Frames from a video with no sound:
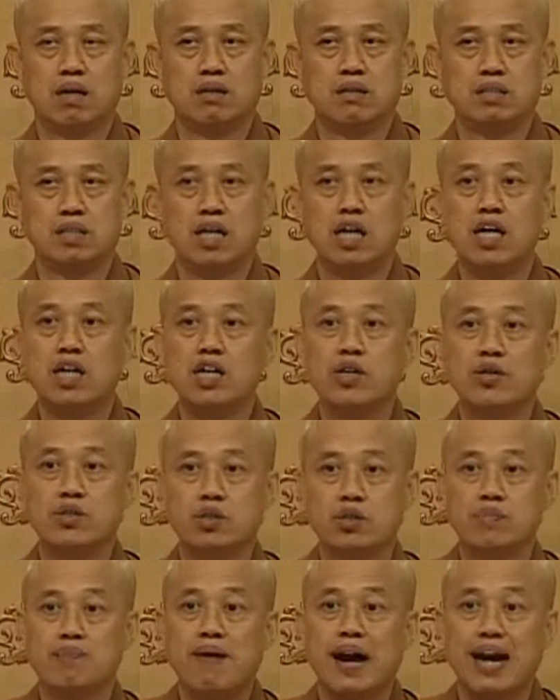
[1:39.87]
这个恶语就
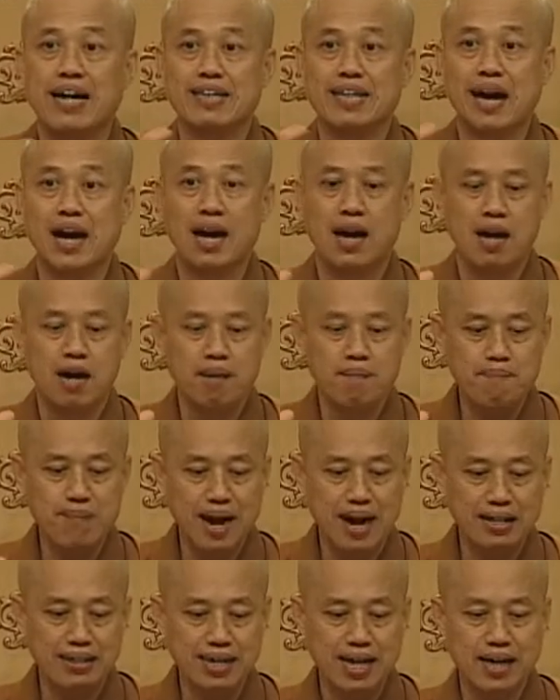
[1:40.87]
是骂他，
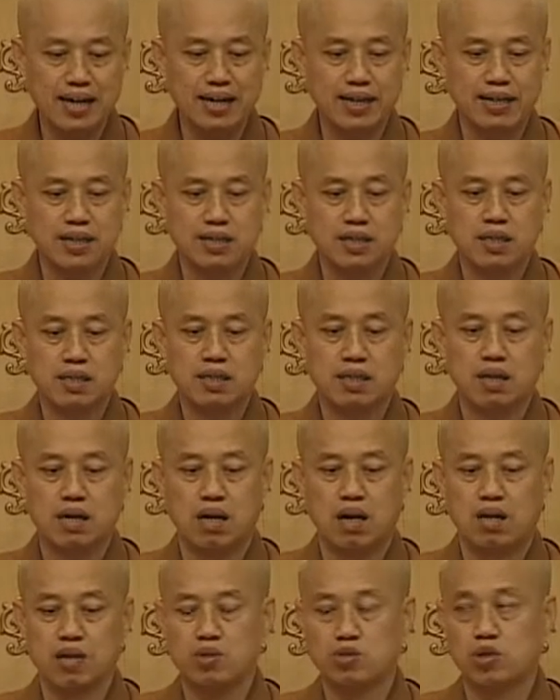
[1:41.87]
骂他呢，
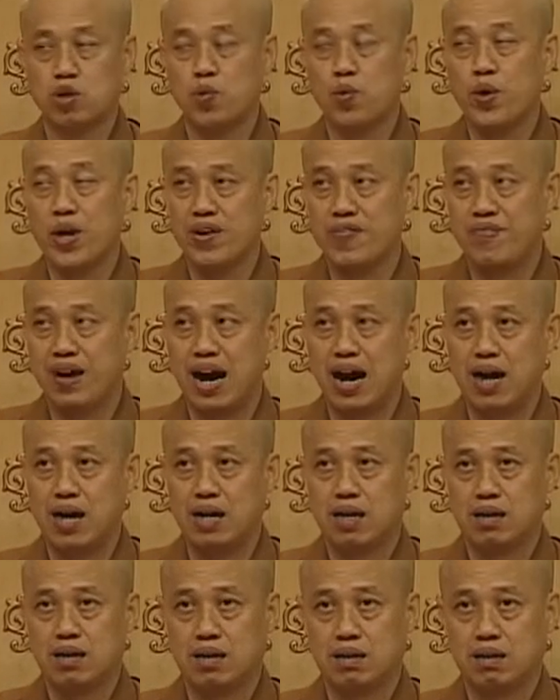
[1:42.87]
啊，有时候为法，
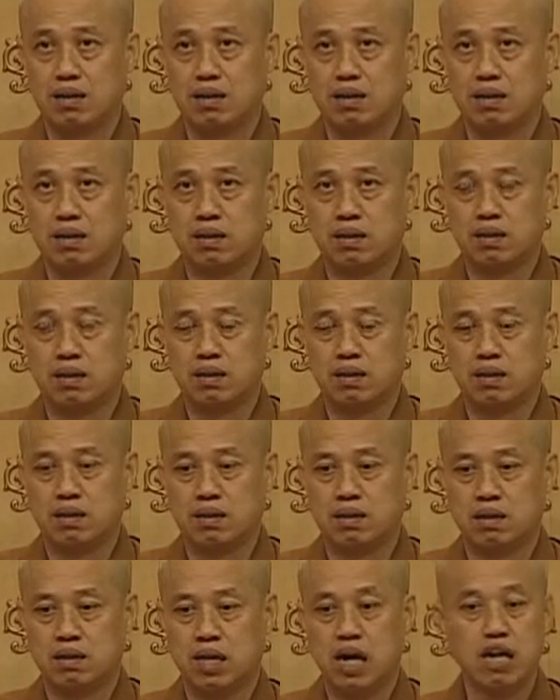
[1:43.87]

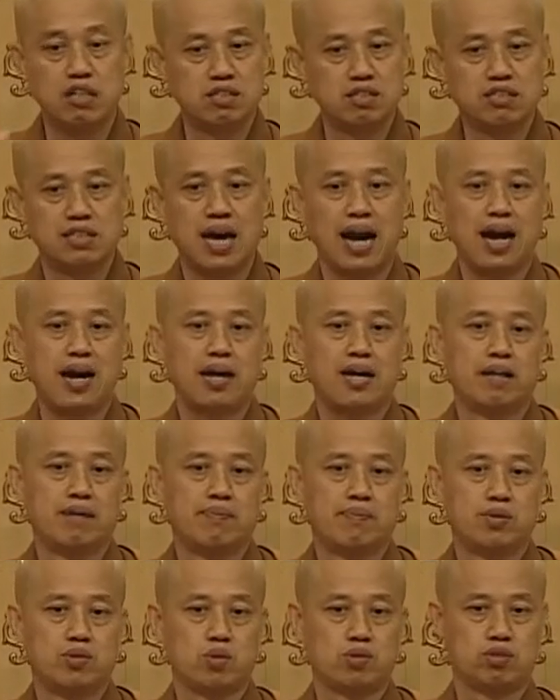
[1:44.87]
呵斥他，
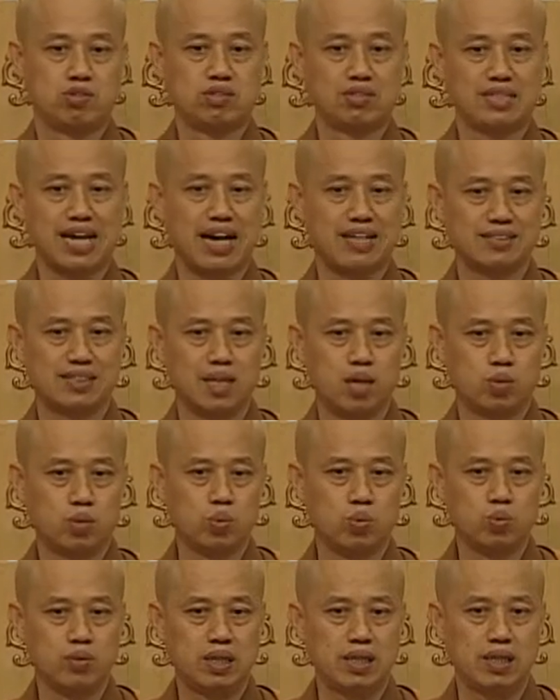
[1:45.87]
比如说师长教
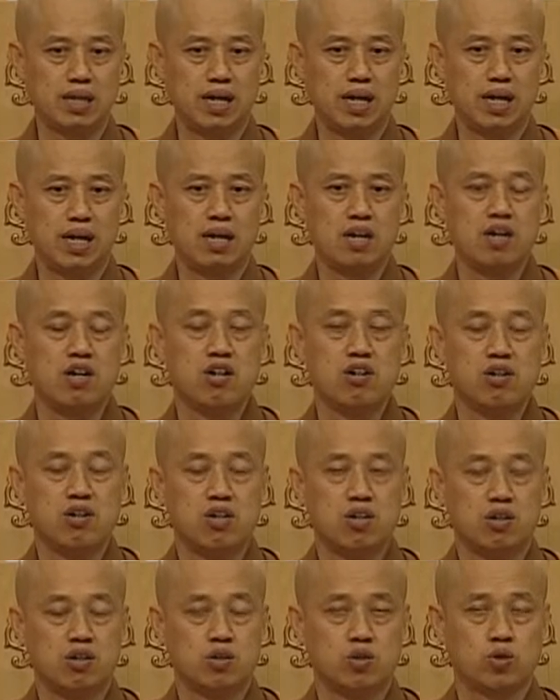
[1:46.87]
徒弟啊，
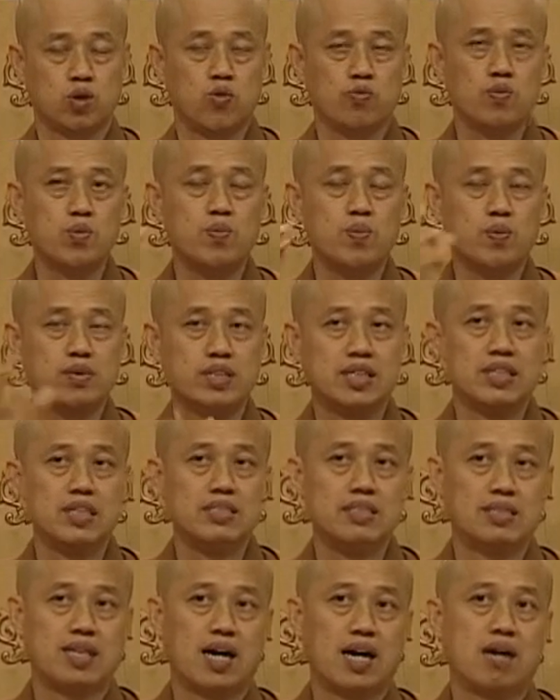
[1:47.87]
有时候父母
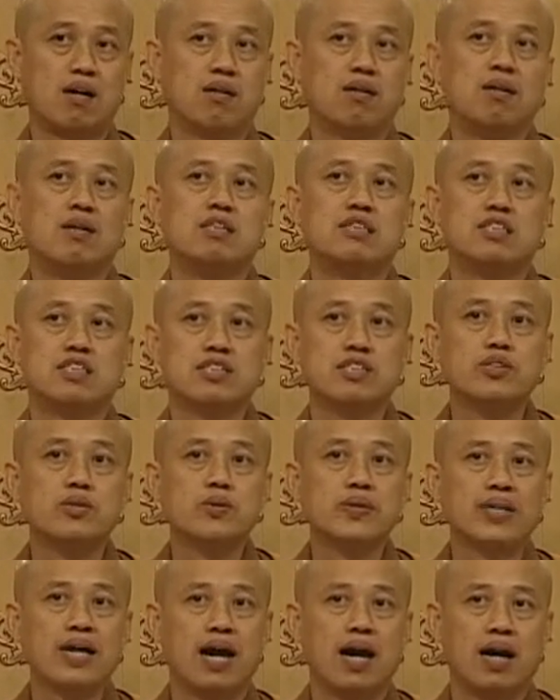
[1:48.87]
亲教子
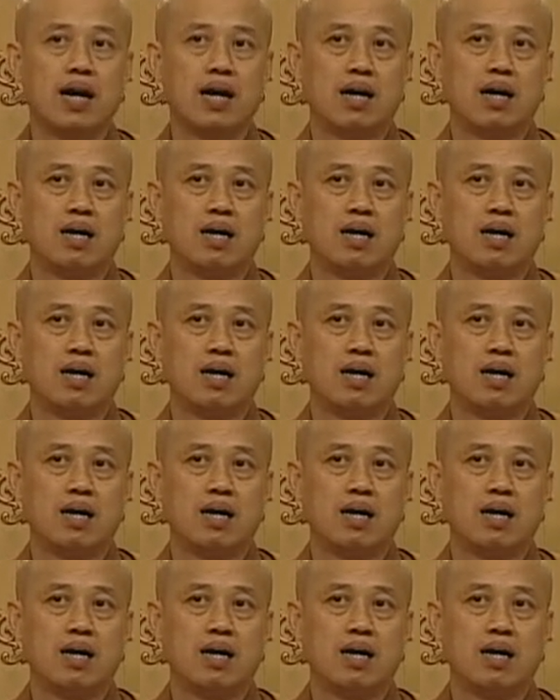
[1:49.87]
女啊，